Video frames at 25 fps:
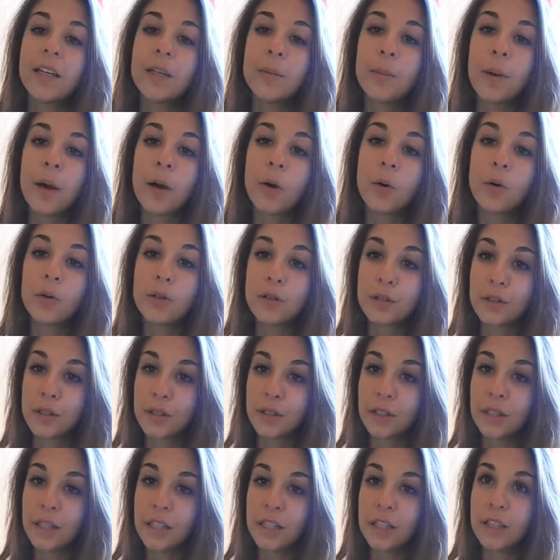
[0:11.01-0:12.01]
die bei
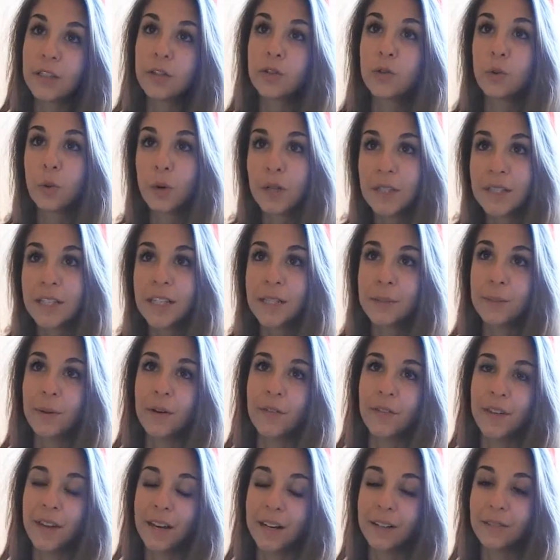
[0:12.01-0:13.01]
uns nicht
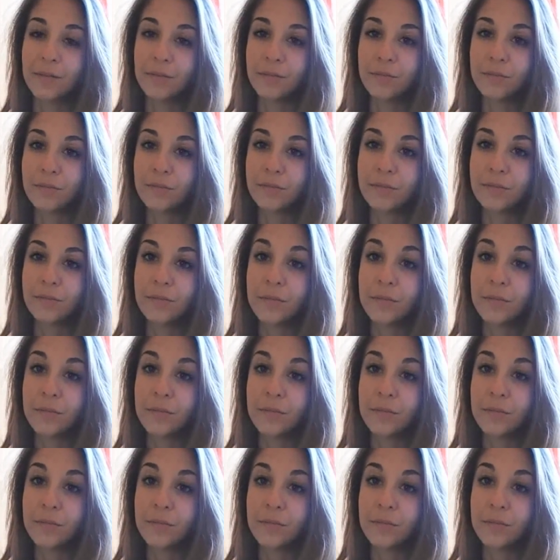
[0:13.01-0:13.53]
durchsetzbar wären.